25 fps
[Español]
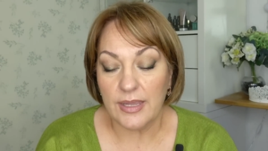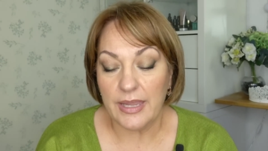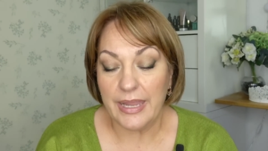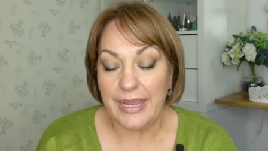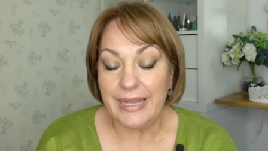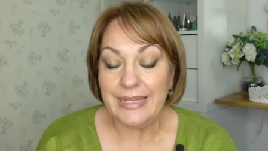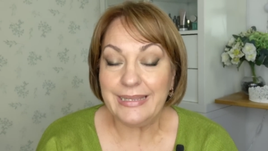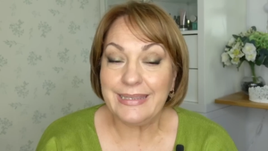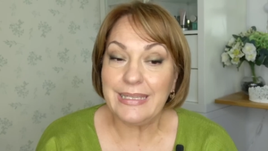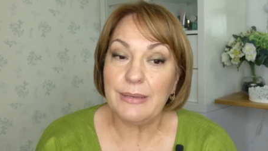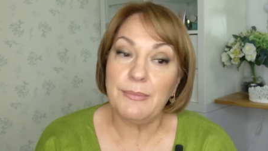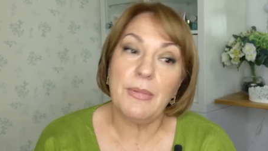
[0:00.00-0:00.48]

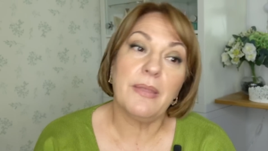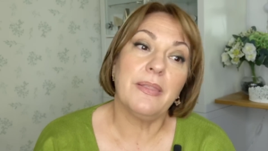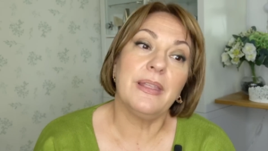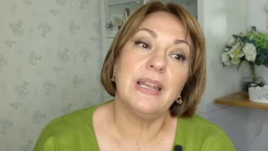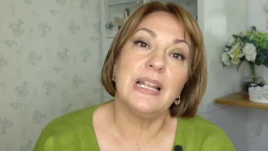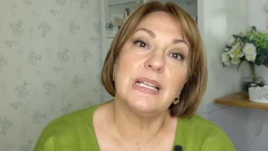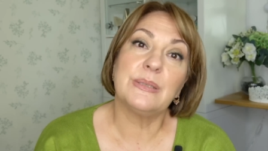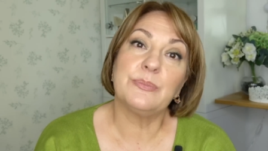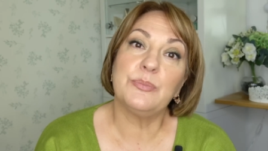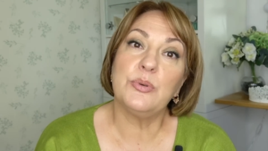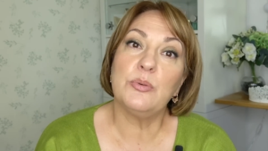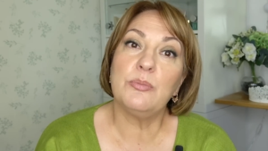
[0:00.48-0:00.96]
el tema de
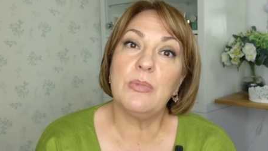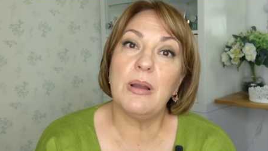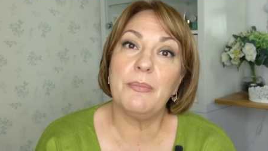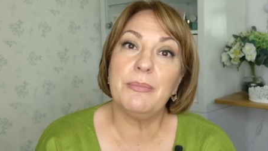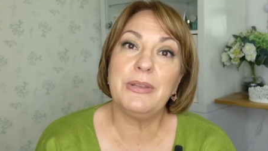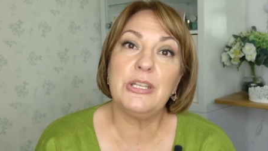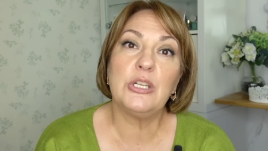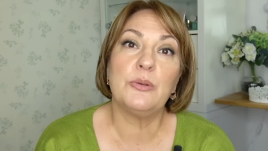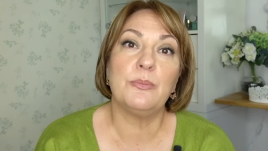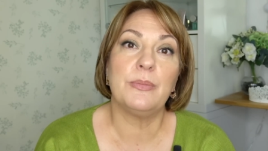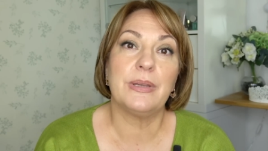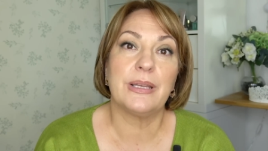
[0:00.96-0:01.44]
la espuma a
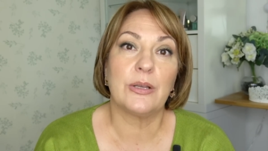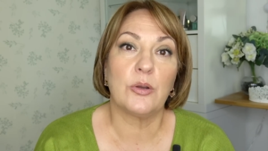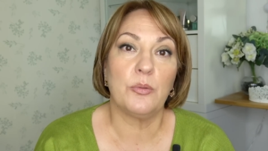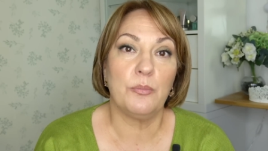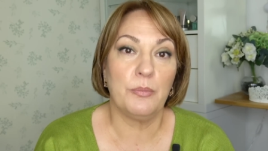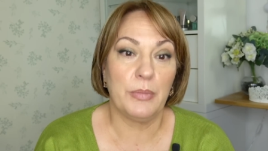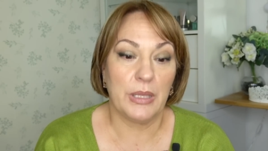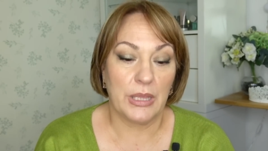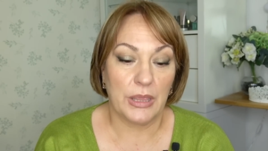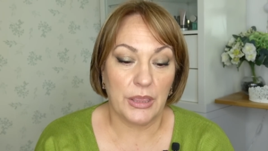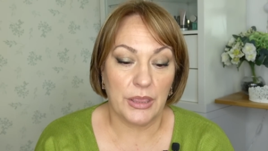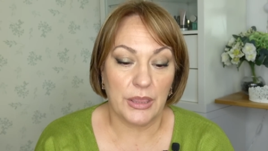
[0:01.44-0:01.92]
mí no me
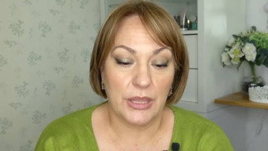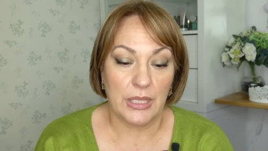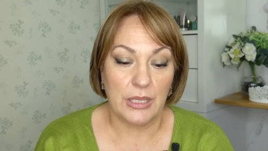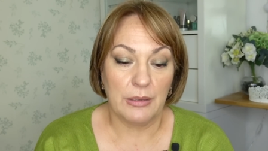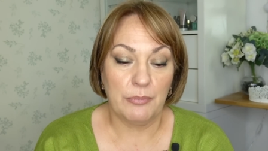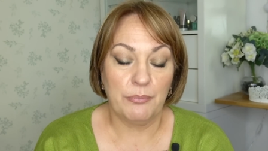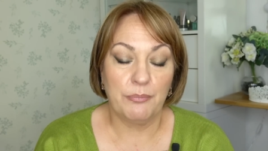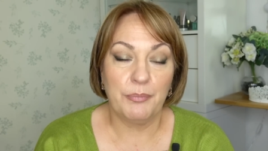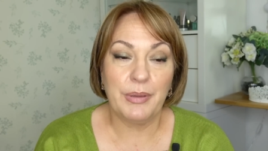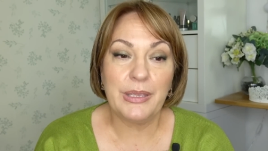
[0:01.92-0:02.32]
convence,